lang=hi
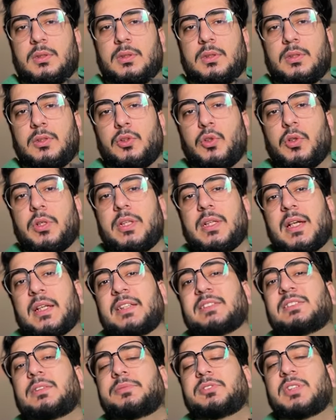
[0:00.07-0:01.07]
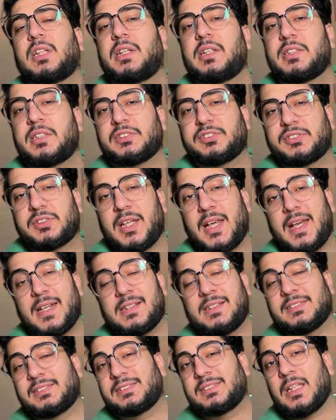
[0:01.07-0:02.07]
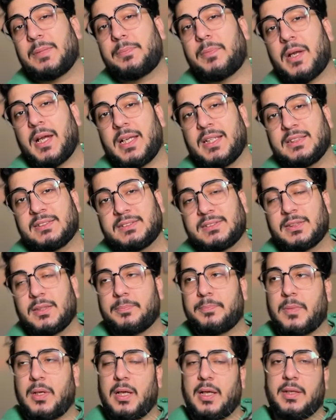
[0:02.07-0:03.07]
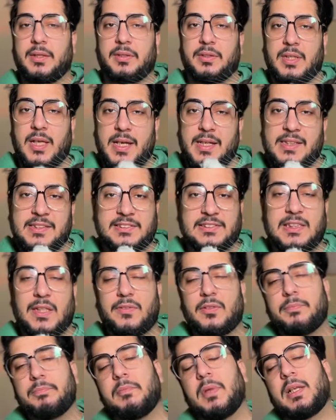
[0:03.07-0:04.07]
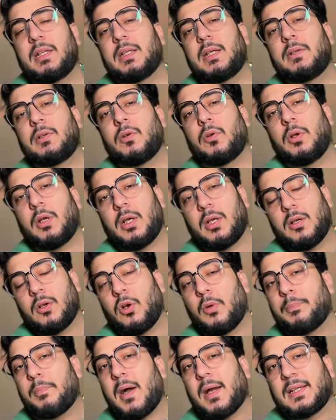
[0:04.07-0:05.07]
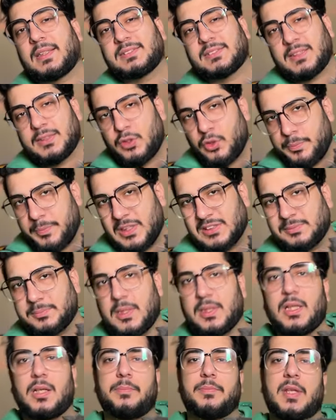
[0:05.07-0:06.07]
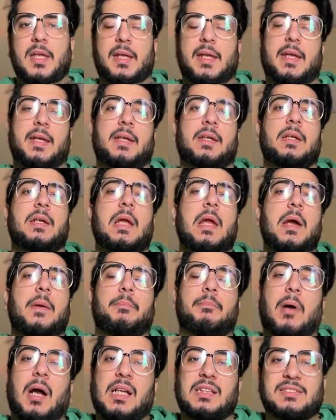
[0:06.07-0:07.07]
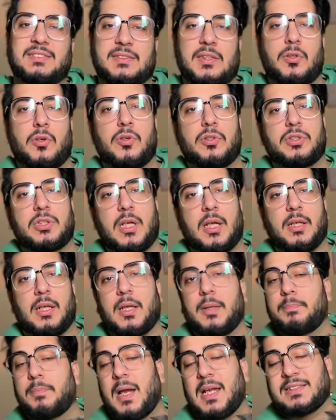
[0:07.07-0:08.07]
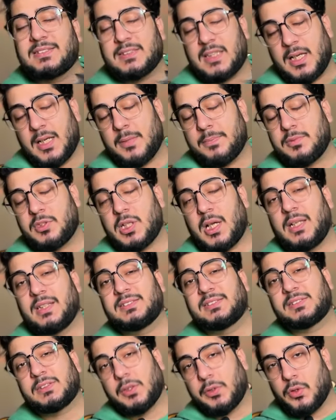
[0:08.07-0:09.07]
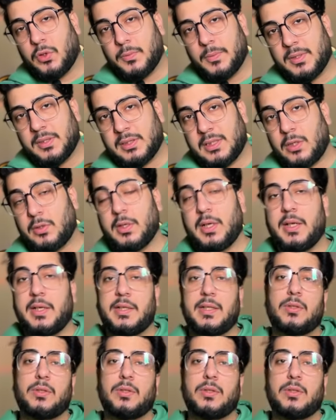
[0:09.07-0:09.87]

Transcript: दुनिया के सबसे रिचेस्ट कैट जिसकी प्राइस 97 मिलियन डॉलर और पाकिस्तानी रुपीज़ में अगर हम देखें 22 करोड़ चार बाईस अरब 40 करोड़ बनता है और इंडियन